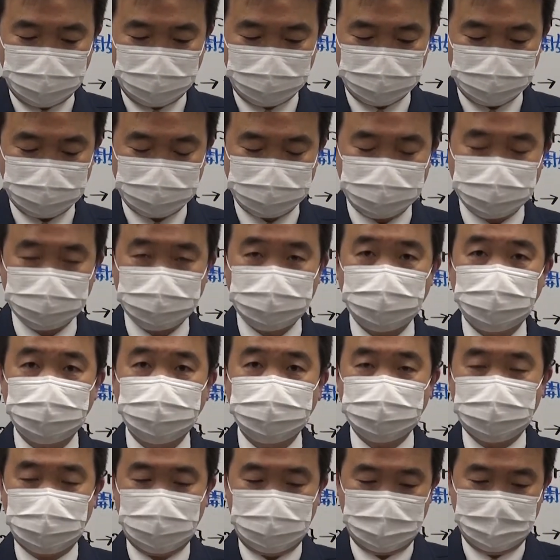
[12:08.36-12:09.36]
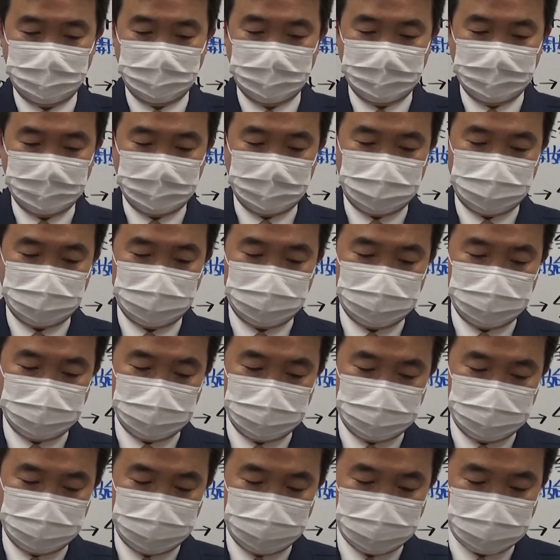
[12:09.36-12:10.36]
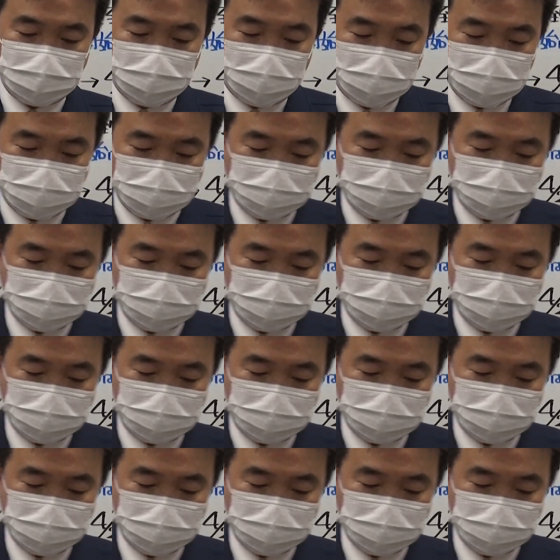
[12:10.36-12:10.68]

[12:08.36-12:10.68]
色い封筒ににか